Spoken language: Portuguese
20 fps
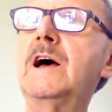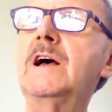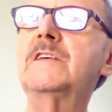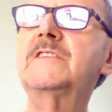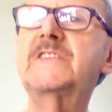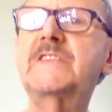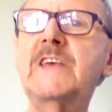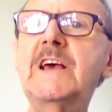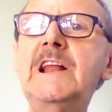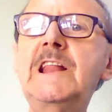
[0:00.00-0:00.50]

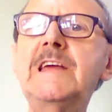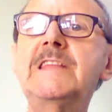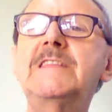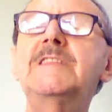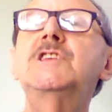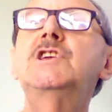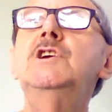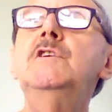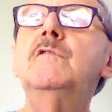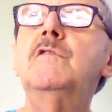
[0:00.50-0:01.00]

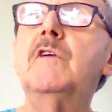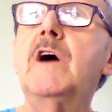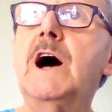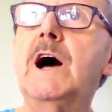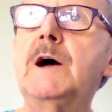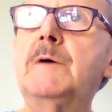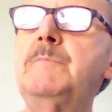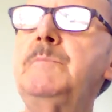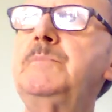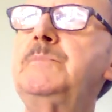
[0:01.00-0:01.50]
seletiva.
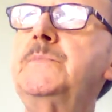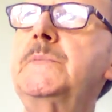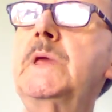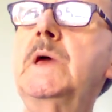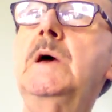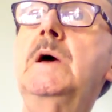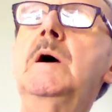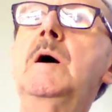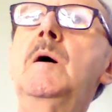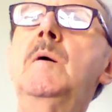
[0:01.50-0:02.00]

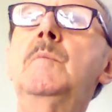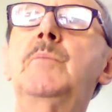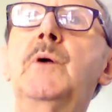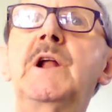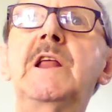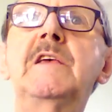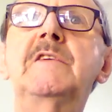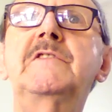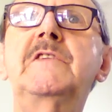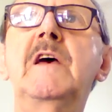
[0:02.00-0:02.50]
Por
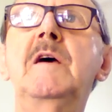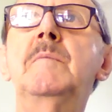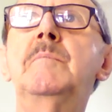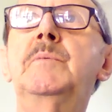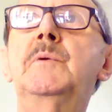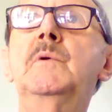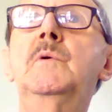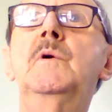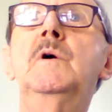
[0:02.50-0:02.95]
exemplo,